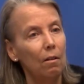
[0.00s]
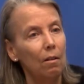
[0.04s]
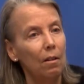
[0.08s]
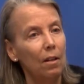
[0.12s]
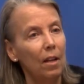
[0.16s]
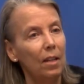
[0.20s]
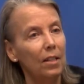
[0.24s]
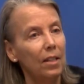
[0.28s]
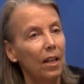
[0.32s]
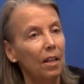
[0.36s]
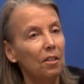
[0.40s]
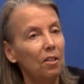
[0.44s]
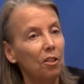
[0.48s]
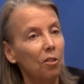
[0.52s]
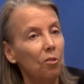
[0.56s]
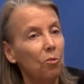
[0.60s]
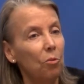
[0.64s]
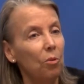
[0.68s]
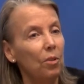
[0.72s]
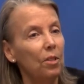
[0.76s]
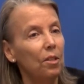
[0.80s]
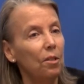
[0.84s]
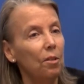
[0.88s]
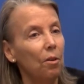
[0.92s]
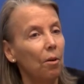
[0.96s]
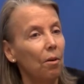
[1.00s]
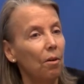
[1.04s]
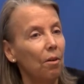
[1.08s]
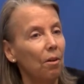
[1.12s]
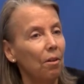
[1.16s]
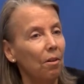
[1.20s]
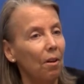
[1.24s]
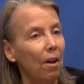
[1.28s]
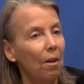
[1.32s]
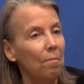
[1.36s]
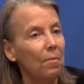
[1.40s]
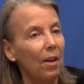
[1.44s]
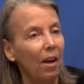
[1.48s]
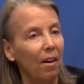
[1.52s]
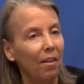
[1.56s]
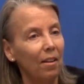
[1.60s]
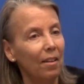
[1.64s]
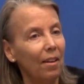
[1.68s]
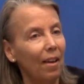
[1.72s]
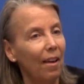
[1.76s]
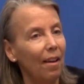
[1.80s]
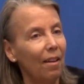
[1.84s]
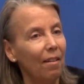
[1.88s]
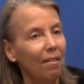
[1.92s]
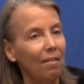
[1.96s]
Les institutions
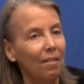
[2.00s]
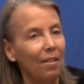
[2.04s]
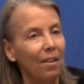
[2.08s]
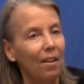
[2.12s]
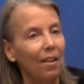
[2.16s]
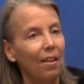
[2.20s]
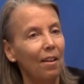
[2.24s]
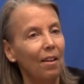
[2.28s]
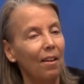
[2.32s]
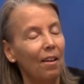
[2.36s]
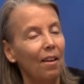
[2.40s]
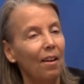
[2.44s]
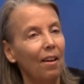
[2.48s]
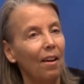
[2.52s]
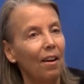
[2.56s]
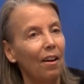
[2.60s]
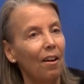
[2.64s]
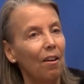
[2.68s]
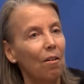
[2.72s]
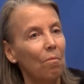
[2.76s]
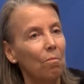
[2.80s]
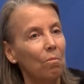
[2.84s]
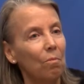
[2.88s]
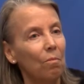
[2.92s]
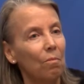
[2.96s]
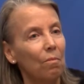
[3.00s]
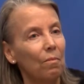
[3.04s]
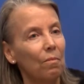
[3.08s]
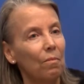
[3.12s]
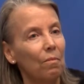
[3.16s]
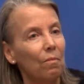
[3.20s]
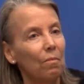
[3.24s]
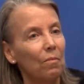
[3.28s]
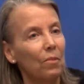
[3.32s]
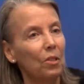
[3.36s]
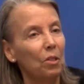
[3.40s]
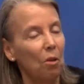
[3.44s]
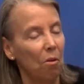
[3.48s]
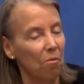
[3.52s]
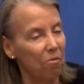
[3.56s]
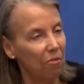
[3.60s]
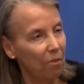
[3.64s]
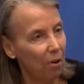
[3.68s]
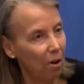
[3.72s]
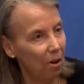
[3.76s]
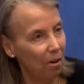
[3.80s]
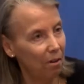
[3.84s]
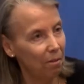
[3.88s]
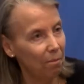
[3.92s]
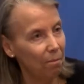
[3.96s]
américaines euh, sont
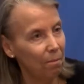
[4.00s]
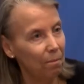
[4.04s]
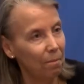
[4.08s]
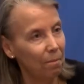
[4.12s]
fortes.